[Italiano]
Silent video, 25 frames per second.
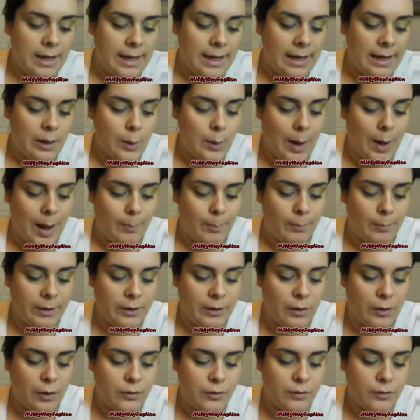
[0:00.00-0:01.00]
e lo
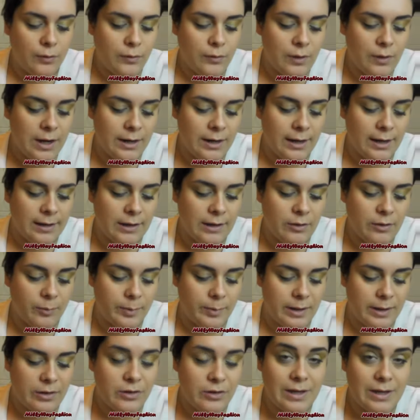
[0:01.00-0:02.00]
applico sotto l'arcata
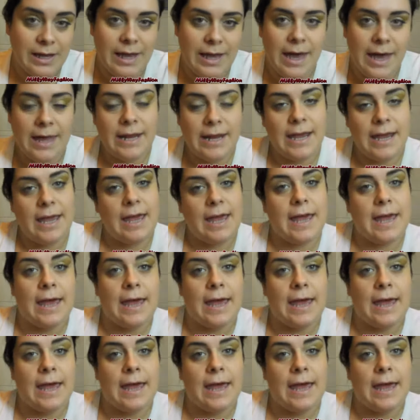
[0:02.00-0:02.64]
sopraccigliare